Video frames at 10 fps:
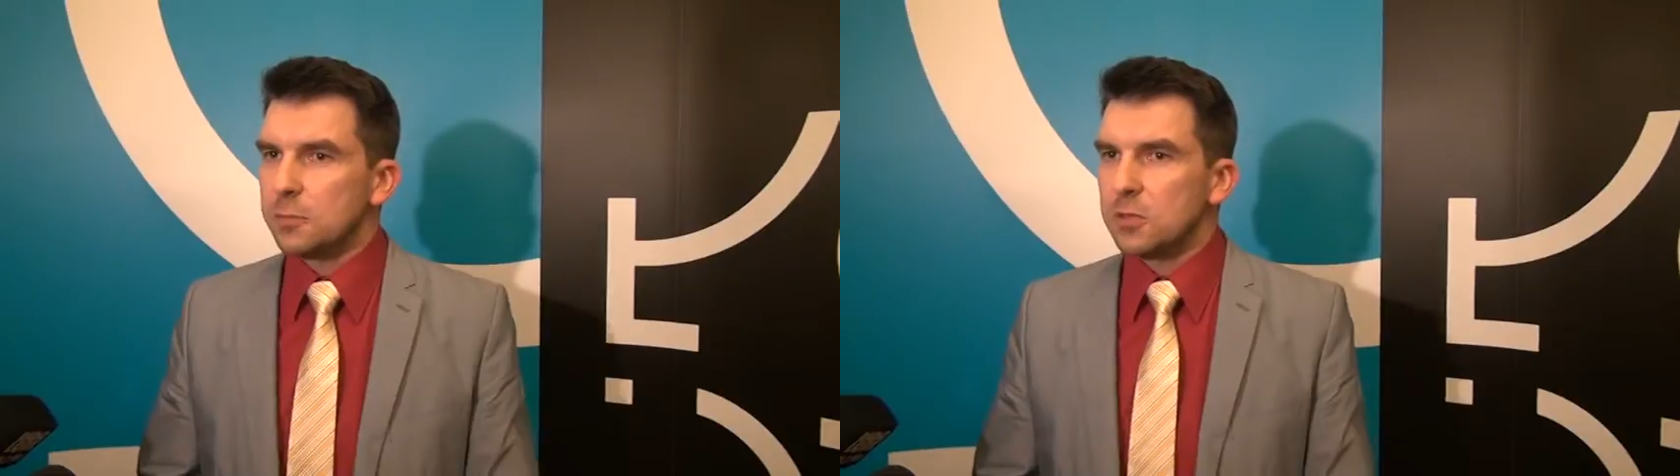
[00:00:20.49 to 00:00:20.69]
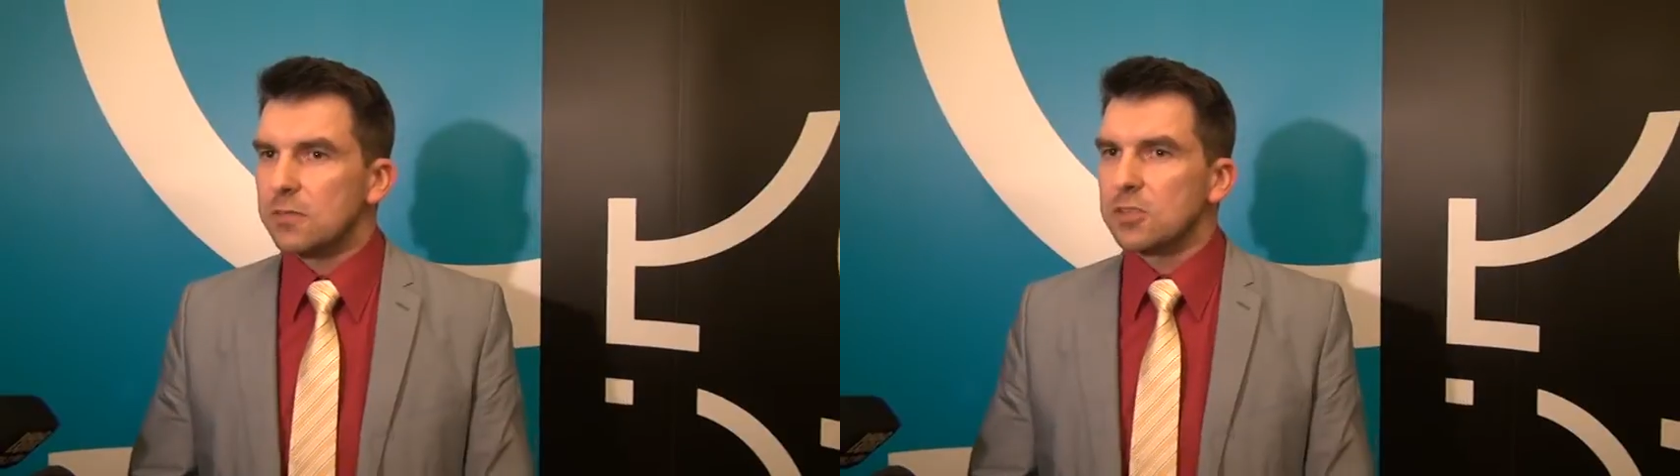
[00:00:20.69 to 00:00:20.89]

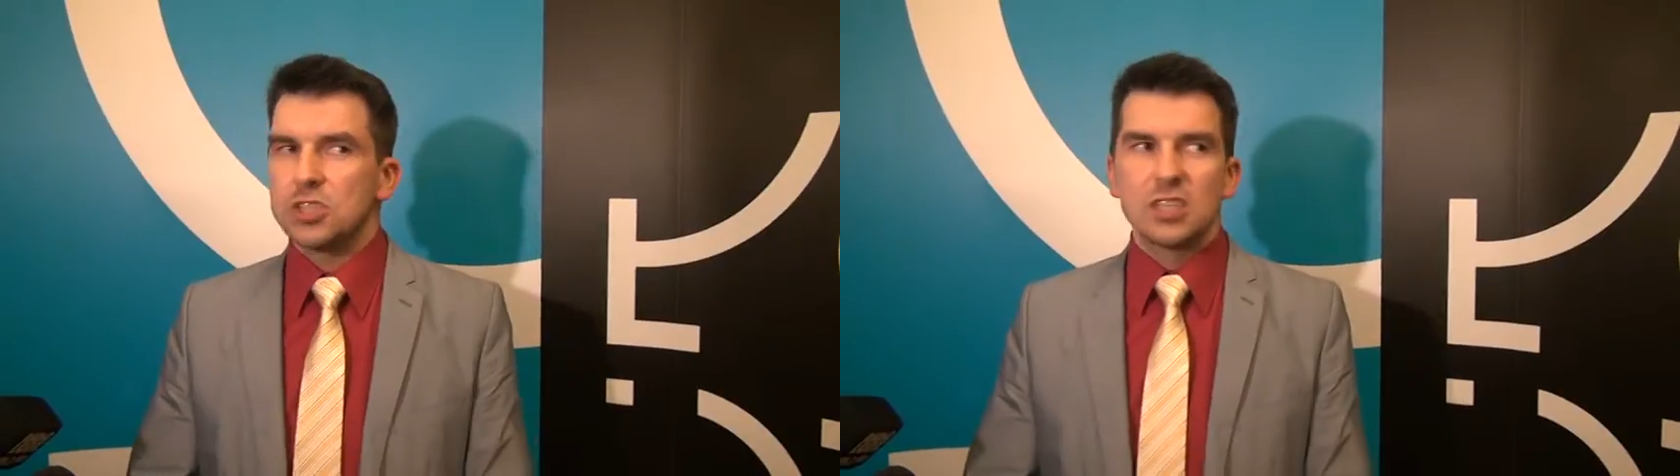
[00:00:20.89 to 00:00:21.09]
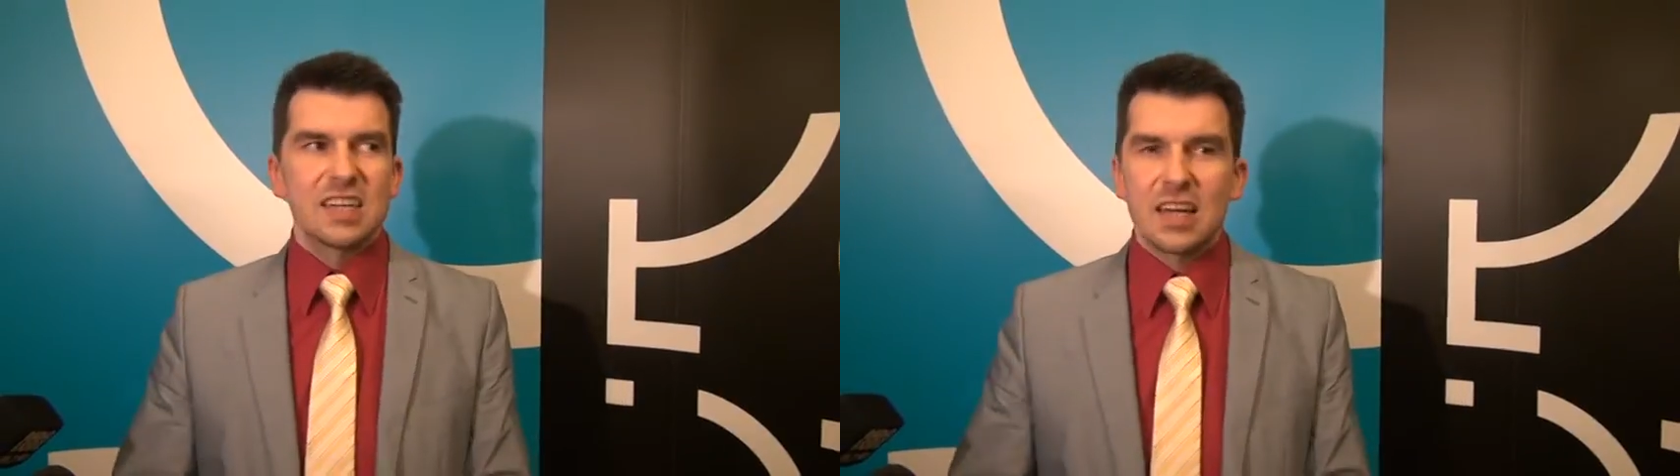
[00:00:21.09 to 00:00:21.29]
ponieważ
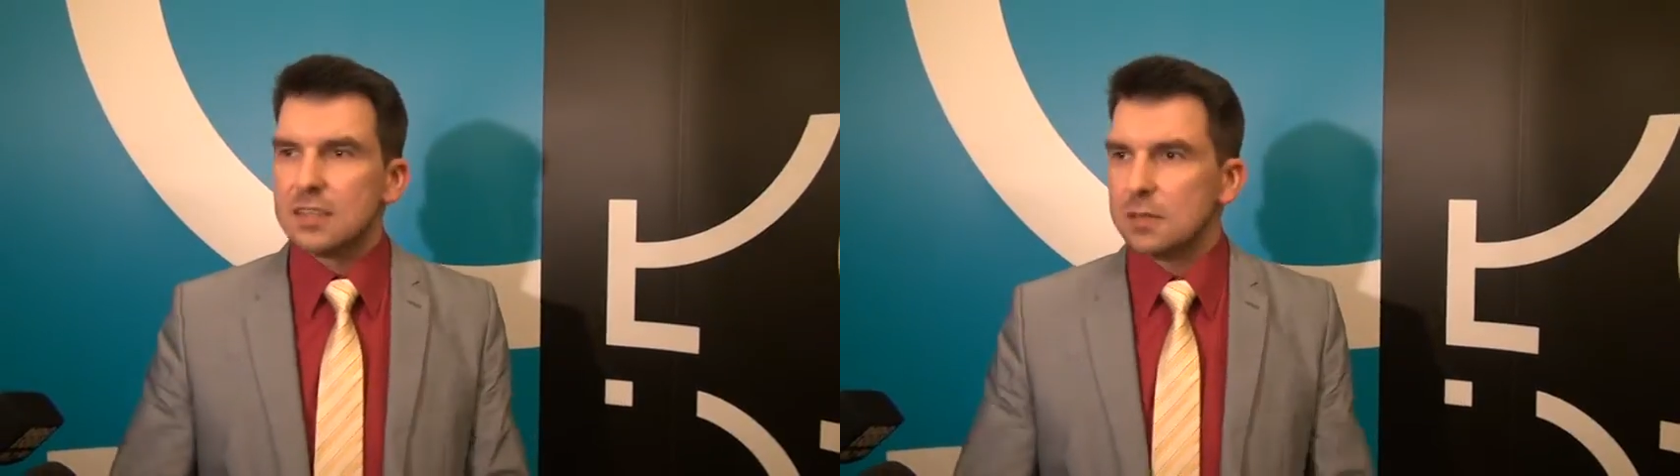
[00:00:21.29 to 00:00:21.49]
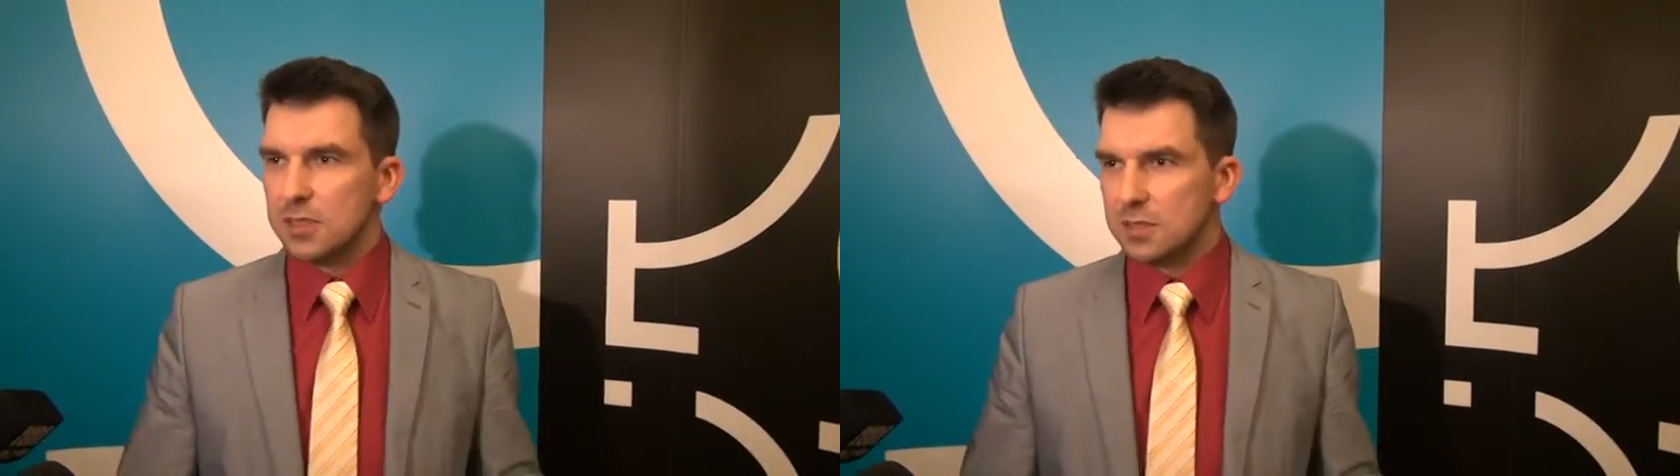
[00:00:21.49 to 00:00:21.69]

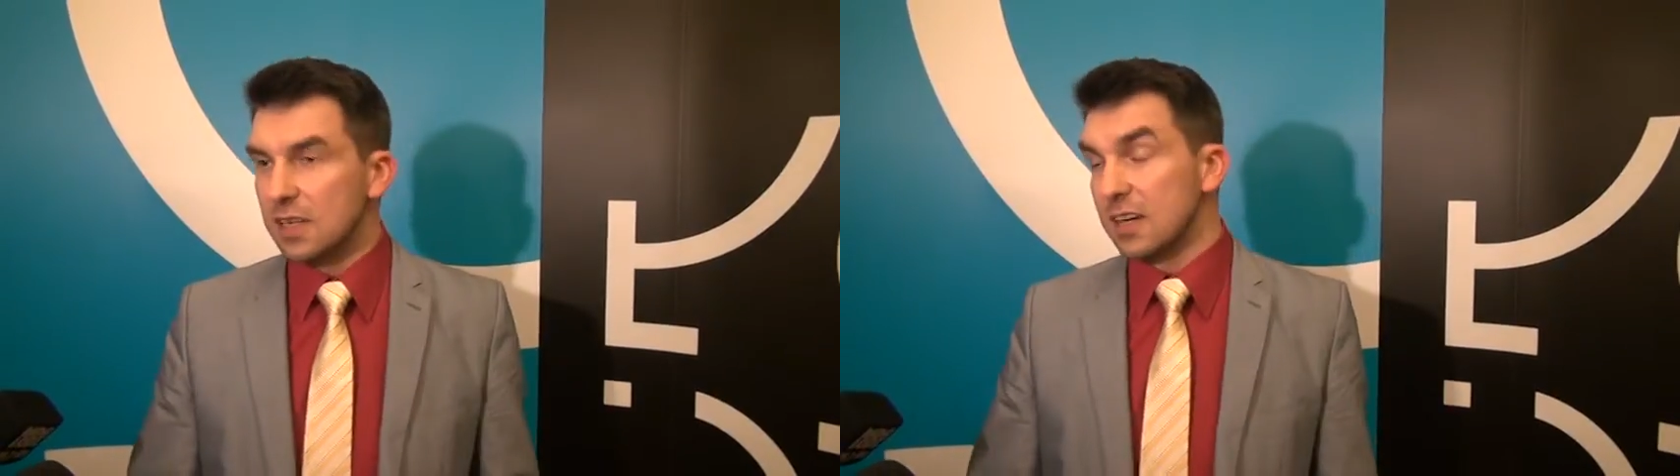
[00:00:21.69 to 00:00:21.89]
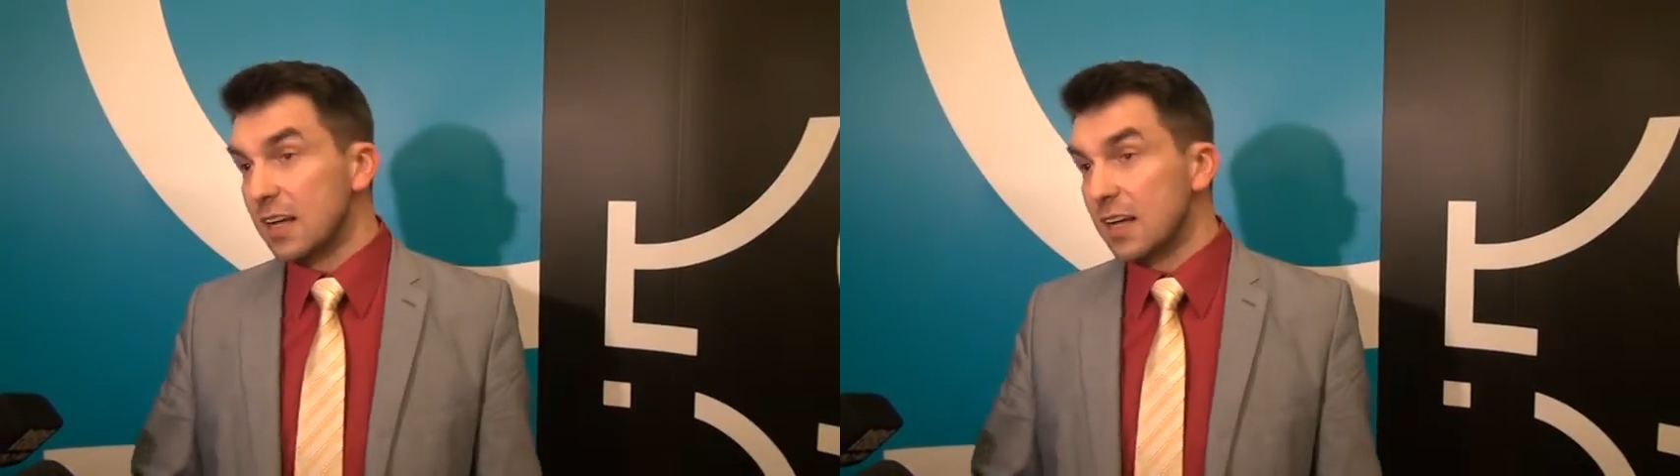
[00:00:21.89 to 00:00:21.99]
Rada Miejska,